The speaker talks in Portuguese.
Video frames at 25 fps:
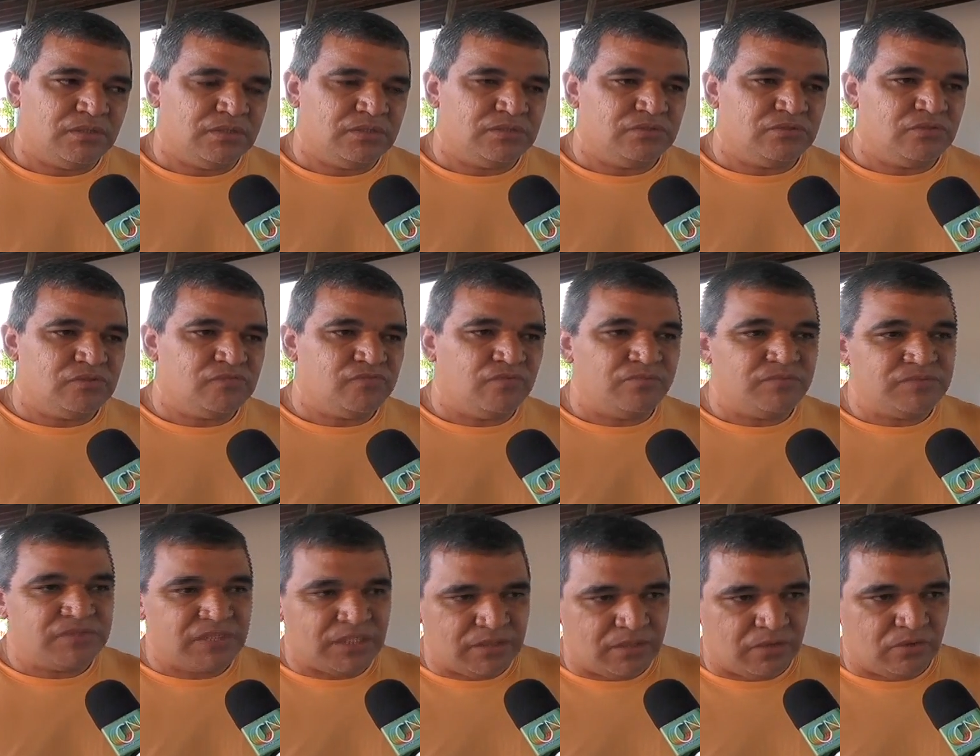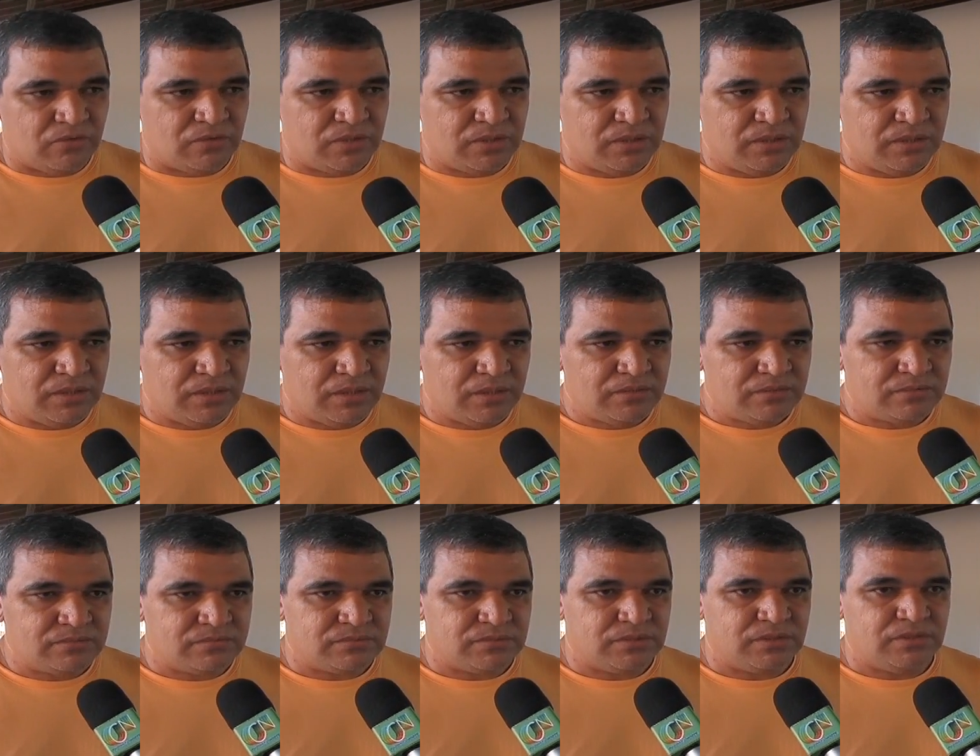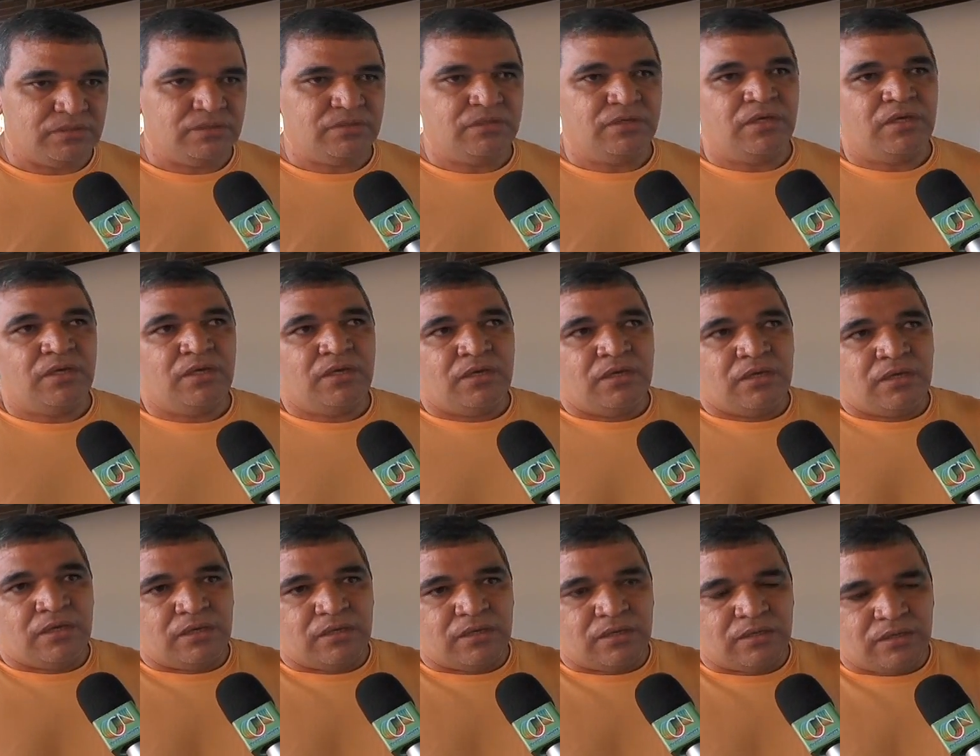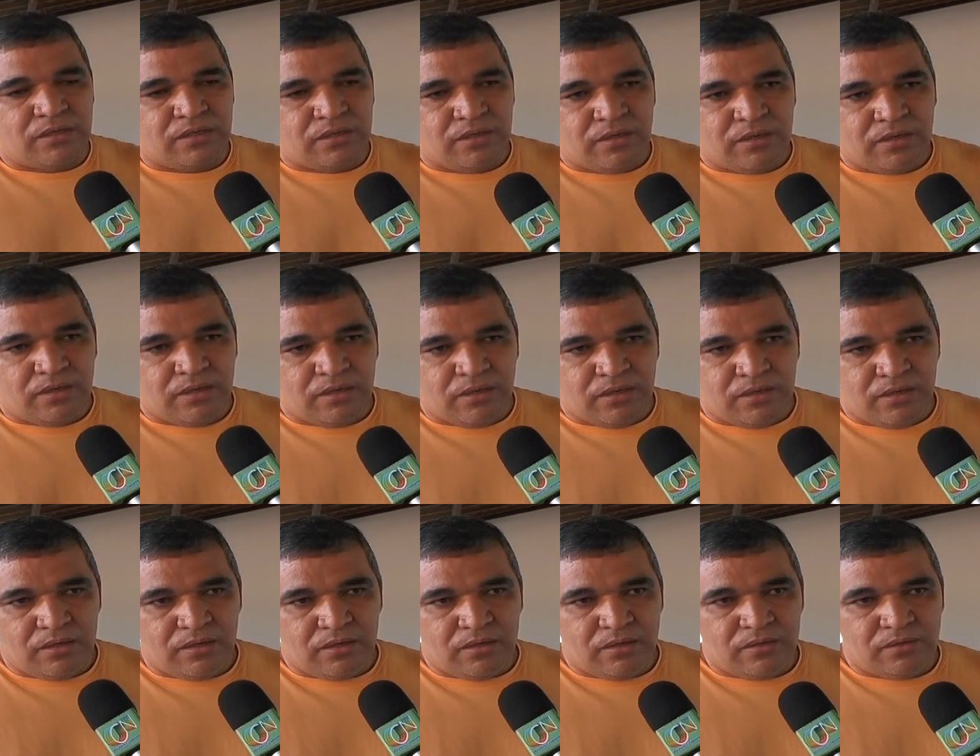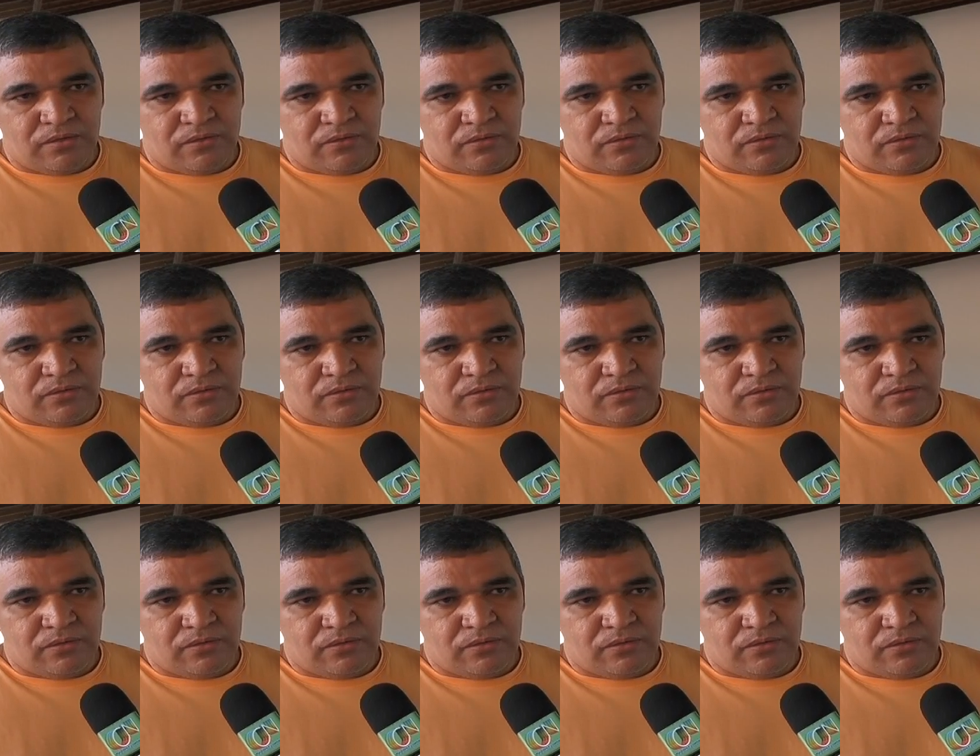É, nós fomos até Olinda, né, é,